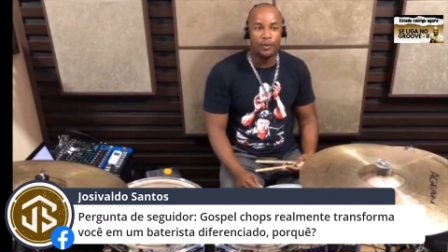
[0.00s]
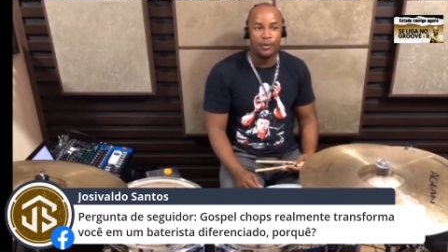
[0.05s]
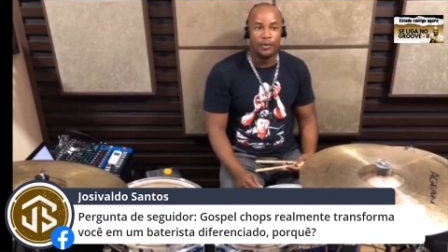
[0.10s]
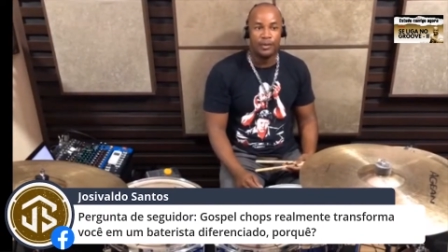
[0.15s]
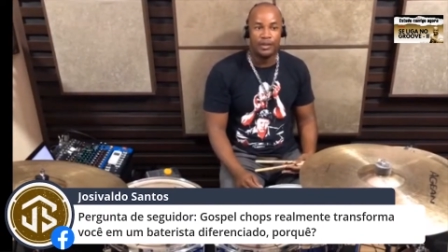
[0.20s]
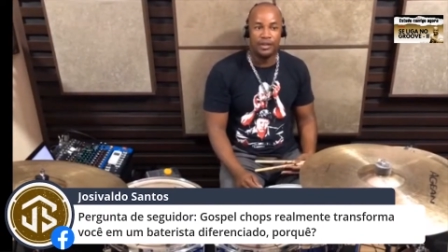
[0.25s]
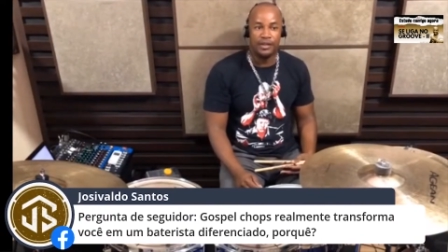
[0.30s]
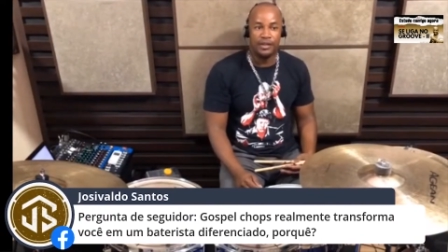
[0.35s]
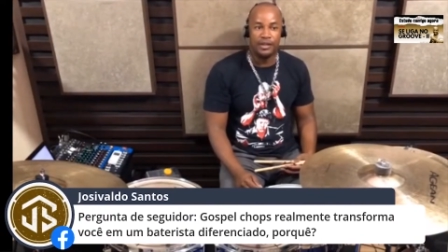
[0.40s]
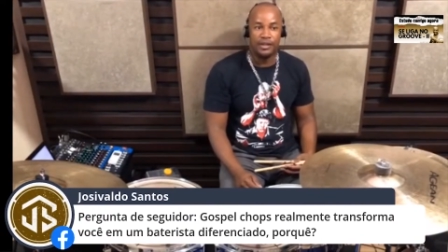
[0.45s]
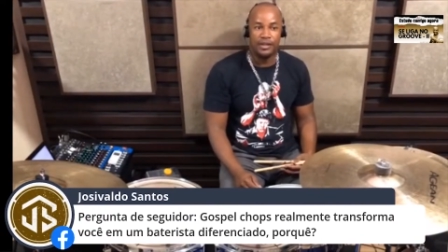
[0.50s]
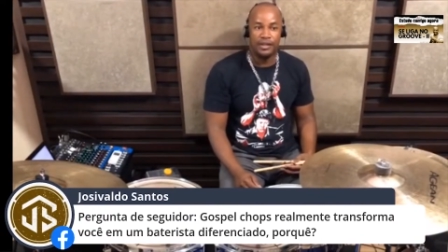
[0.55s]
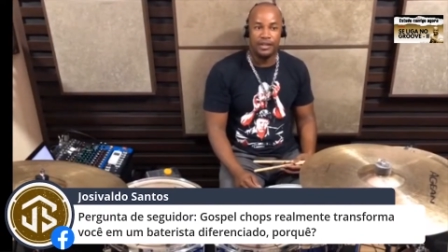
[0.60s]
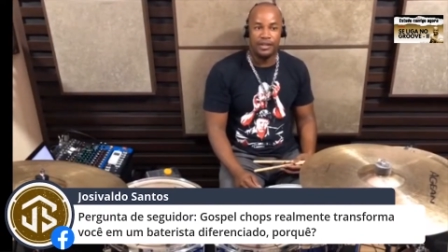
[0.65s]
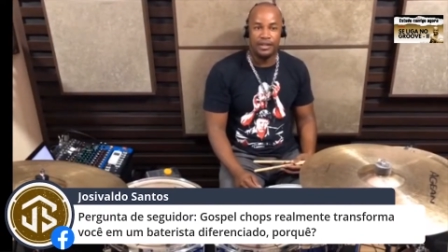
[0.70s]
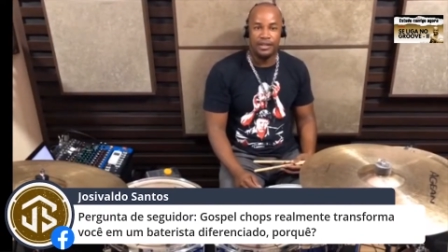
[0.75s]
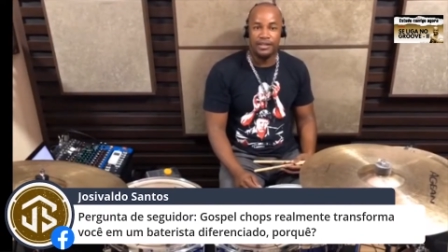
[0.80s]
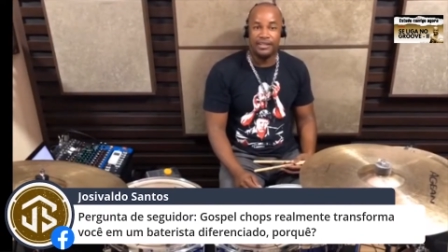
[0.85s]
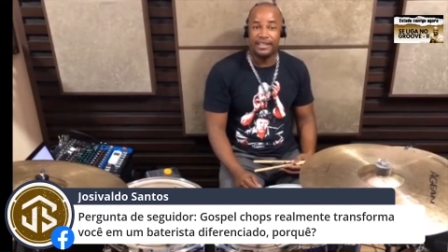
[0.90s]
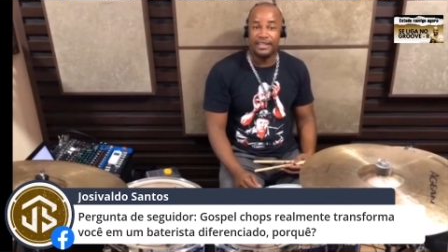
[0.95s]

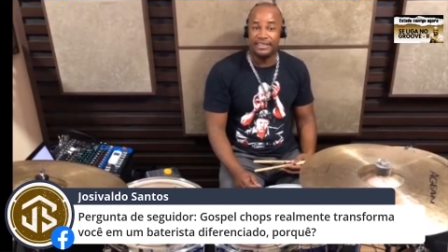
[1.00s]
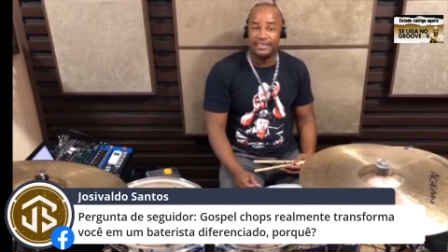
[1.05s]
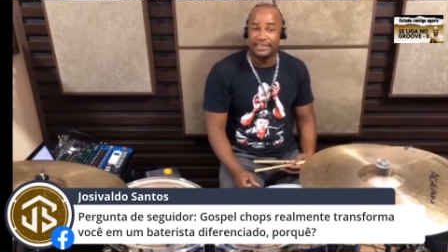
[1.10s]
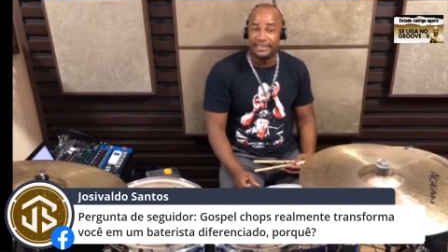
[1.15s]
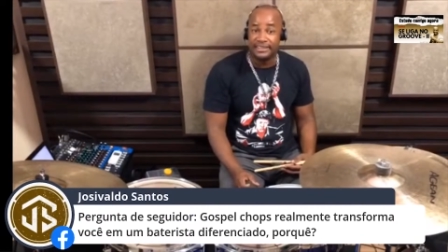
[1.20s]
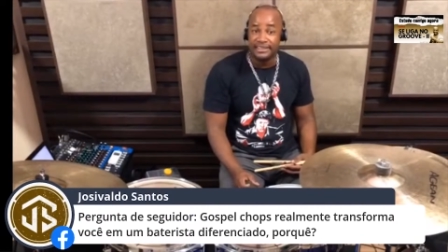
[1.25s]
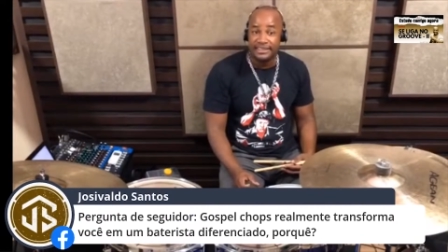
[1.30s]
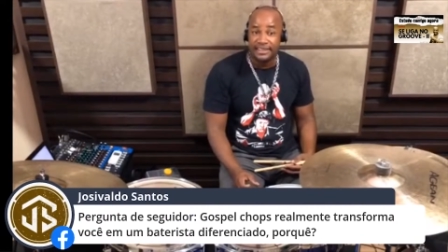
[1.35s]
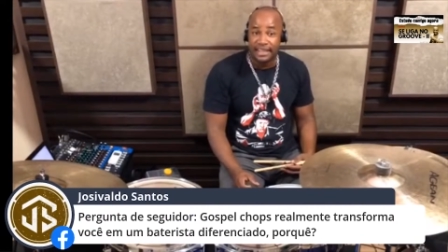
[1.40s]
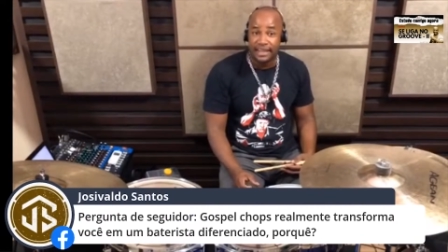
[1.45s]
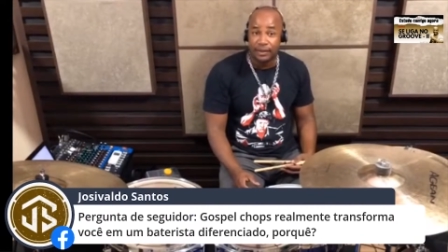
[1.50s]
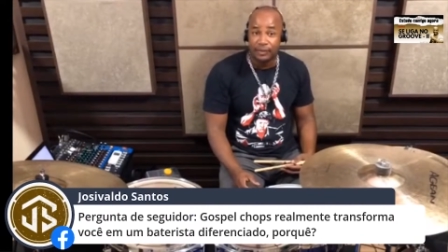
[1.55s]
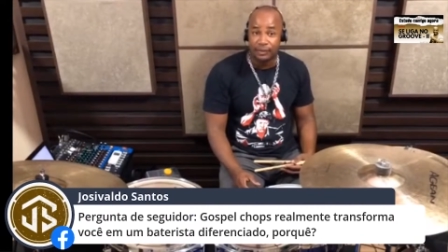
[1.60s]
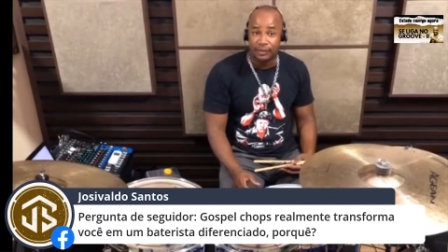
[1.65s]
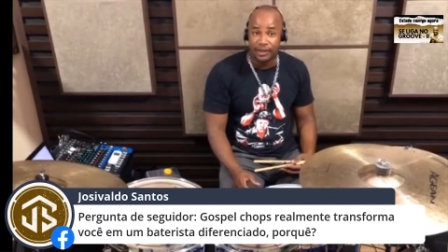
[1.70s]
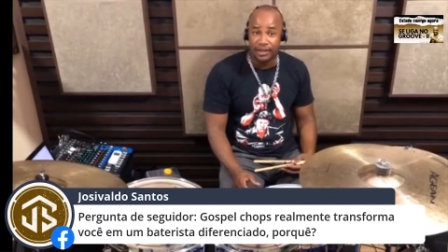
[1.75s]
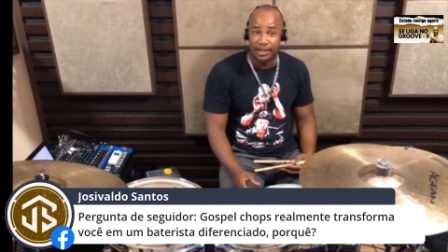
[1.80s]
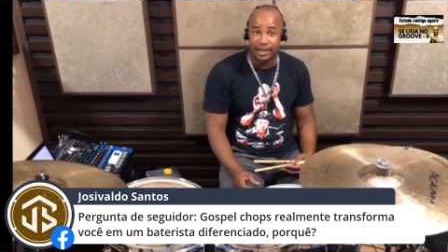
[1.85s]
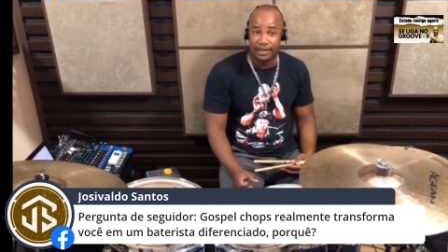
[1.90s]
e, decisão, né?